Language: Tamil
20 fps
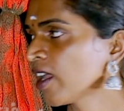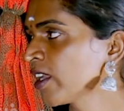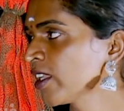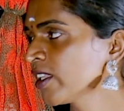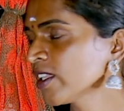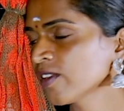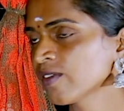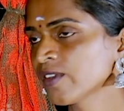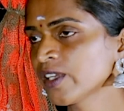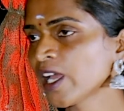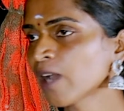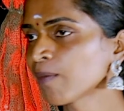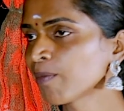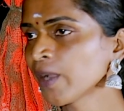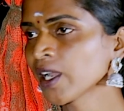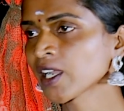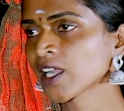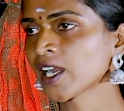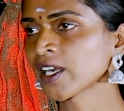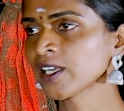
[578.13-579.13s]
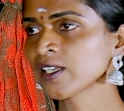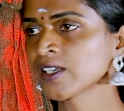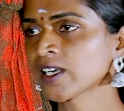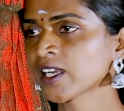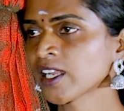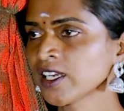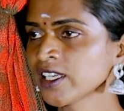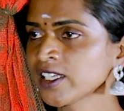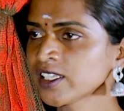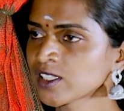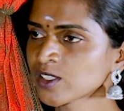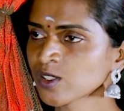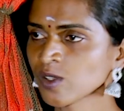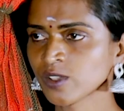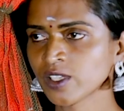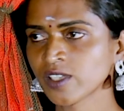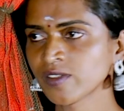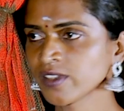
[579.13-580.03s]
இருந்த வீடு அப்பா கடன்னால சொந்த